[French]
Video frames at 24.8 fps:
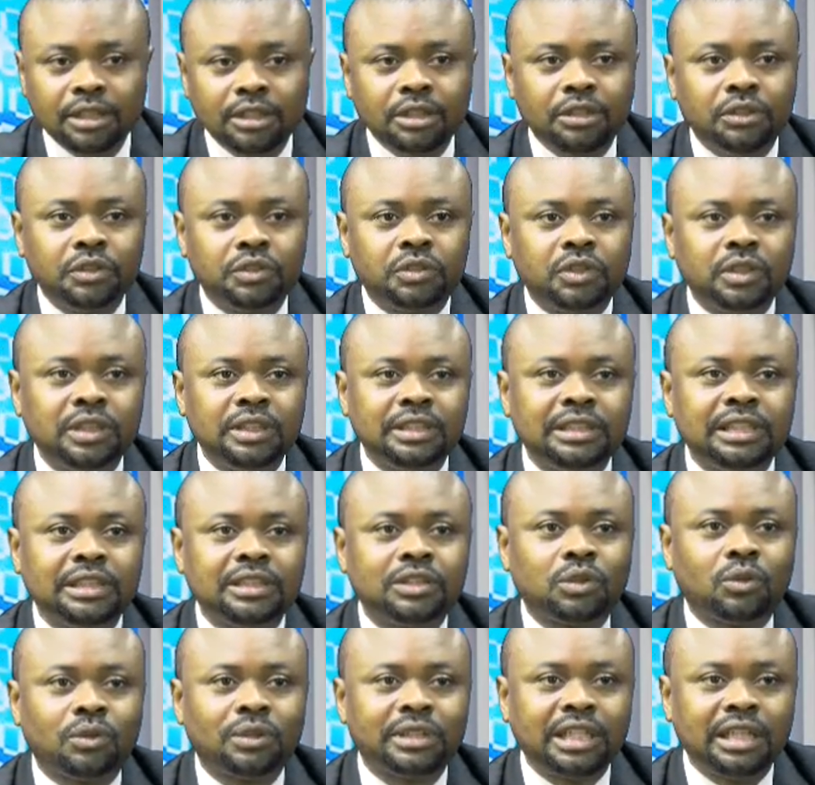Utiliser
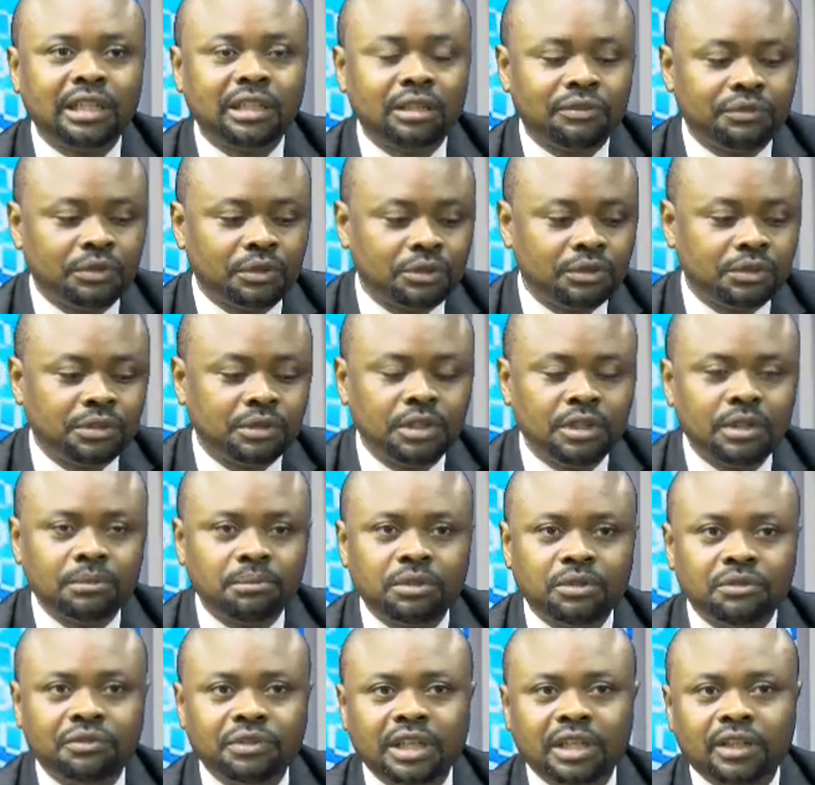son téléphone
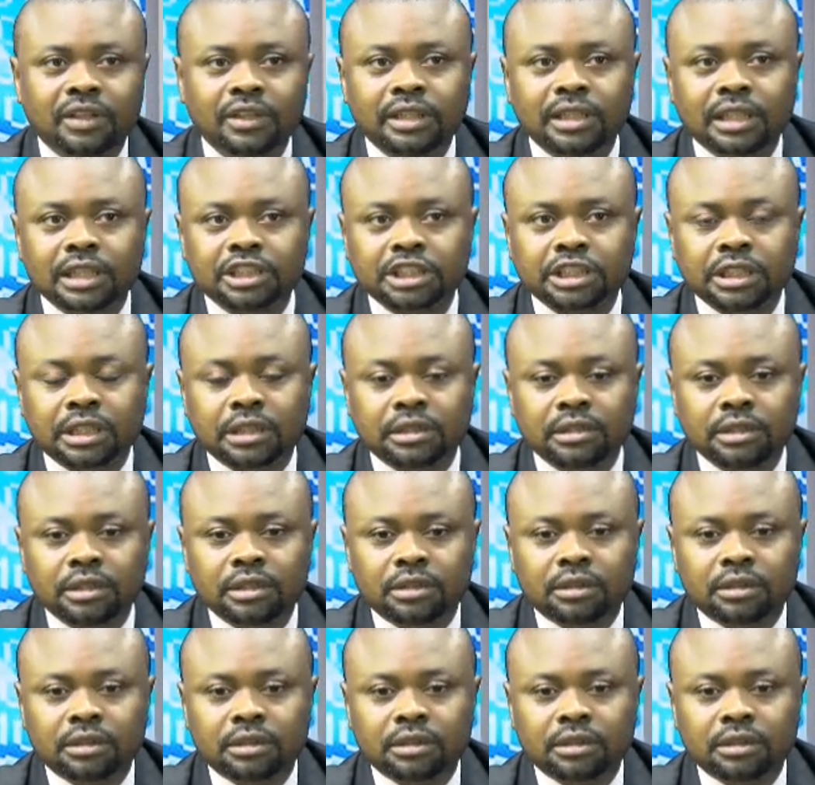pour faire un achat,